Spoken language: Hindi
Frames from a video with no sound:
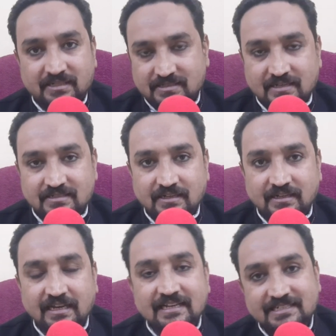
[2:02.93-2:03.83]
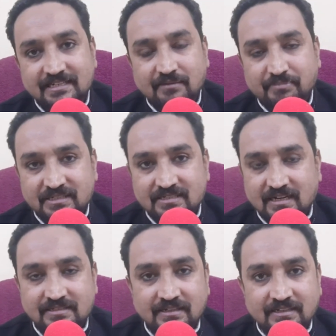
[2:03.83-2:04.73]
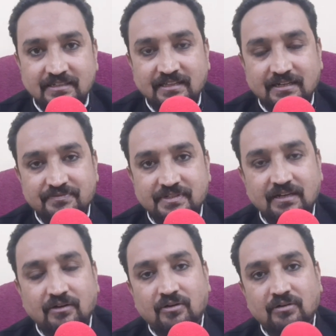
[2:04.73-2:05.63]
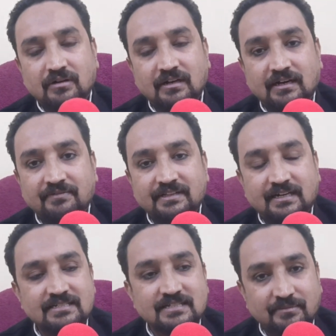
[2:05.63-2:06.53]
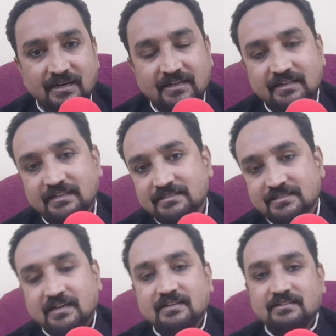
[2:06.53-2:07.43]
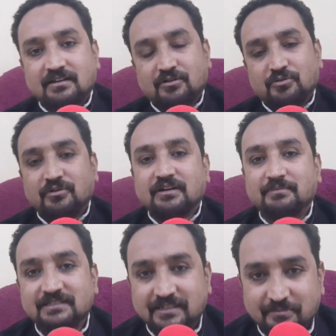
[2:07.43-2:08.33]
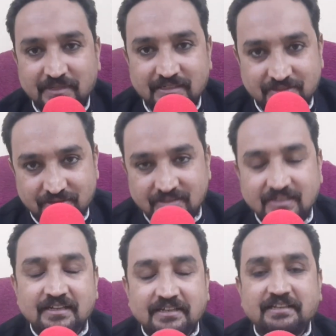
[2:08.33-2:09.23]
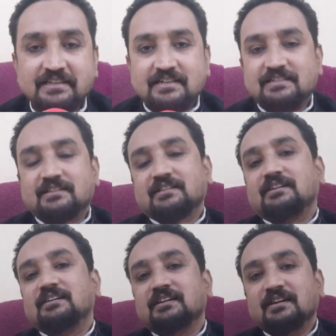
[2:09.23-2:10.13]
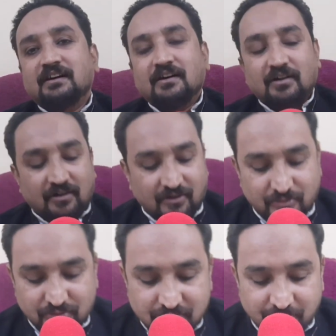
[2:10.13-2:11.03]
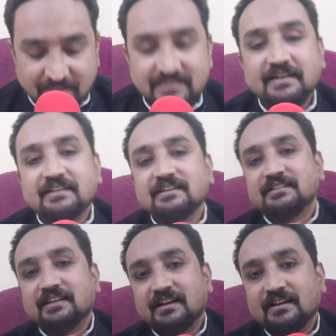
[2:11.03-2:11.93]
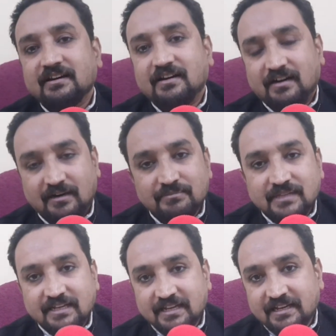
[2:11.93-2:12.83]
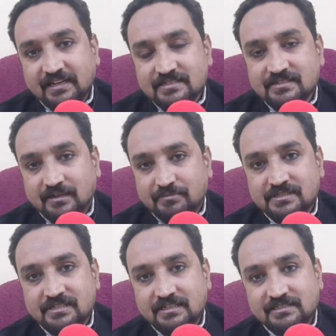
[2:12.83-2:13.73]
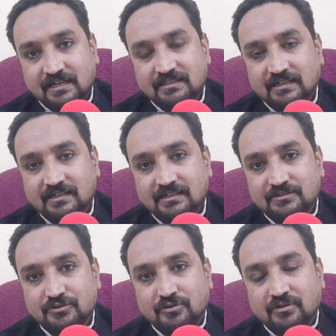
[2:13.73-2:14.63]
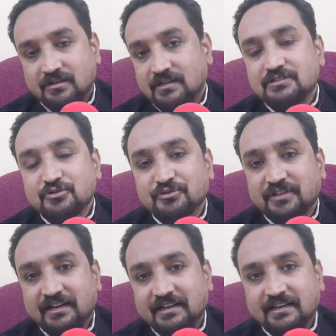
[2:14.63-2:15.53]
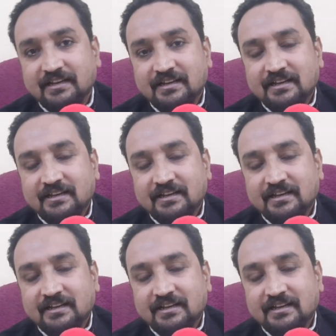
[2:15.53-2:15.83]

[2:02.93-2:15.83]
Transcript: प्रशासन है एसडीएम प्रशासन की तरफ से ओखला विधानसभा के लिए 4000 करोड़ का बजट पेश किया जाता है और उस बजट के अंदर हम देखेंगे सबसे ज़्यादा जो खर्च होता है